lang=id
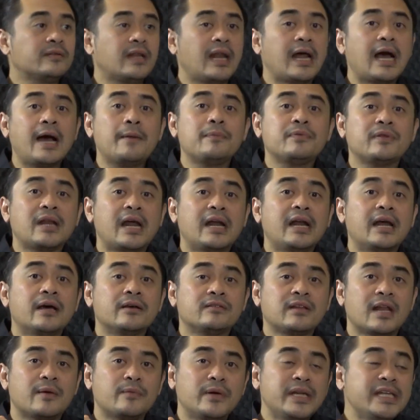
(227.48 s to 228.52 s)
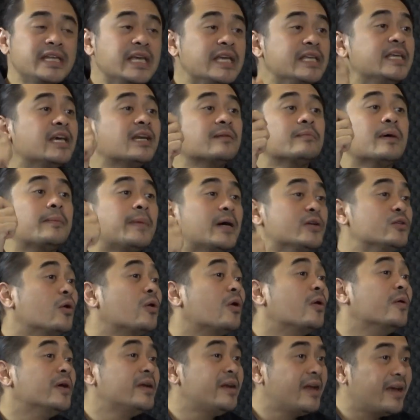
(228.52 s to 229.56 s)
selanggap selama, selama ini nyinyir sama Pak
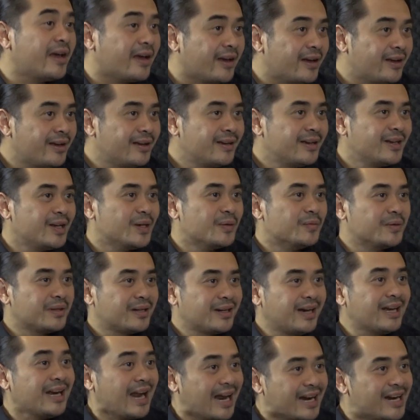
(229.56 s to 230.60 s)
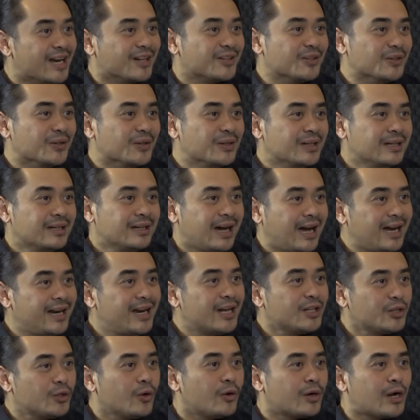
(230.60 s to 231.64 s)
Jokowi deh mm-hmm, hmm, yeah. kan ada tuh yeah.
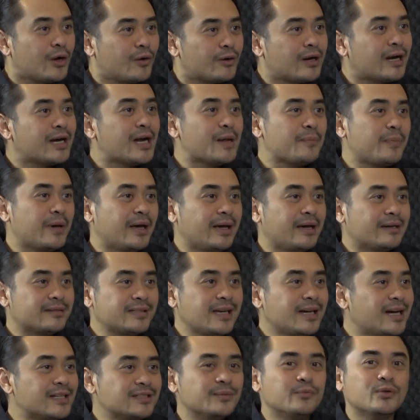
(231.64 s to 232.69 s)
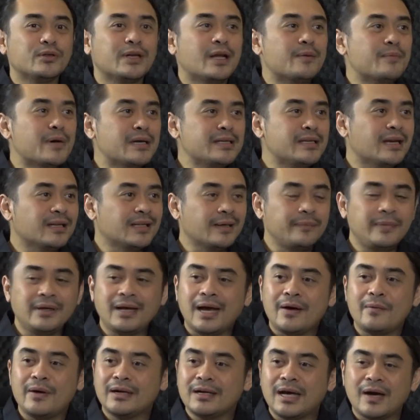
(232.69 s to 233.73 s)
ada tuh orang-orang DPR saya nggak sebut namanya tapi
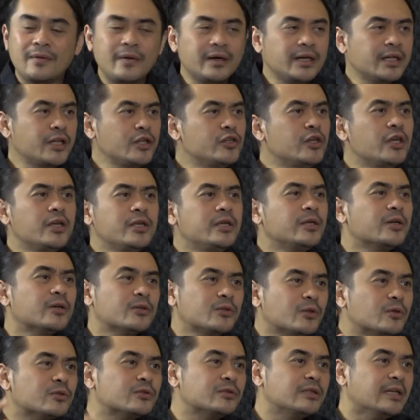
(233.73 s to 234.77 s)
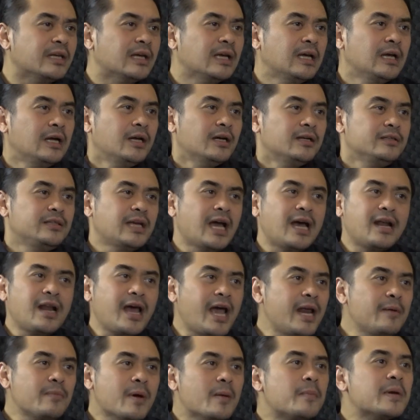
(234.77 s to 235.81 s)
kawan-kawan itu nyinyir terus nih
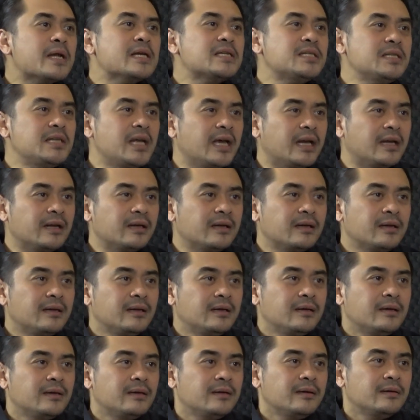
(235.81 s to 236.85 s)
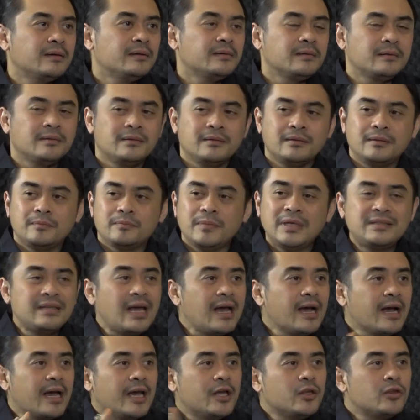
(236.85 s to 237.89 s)
nyalain Pak Presiden mm-hmm.
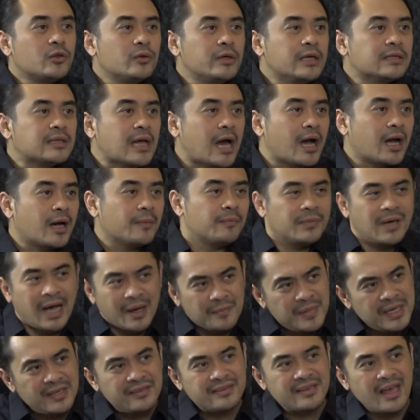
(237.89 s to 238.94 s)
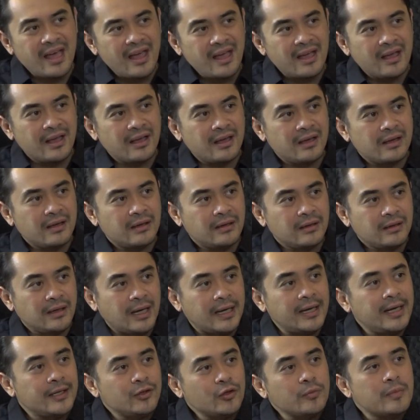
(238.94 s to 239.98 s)
bisa nggak itu ditangkap nggak bisa
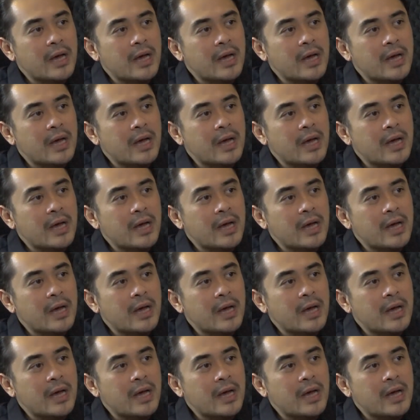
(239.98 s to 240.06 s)
karena itu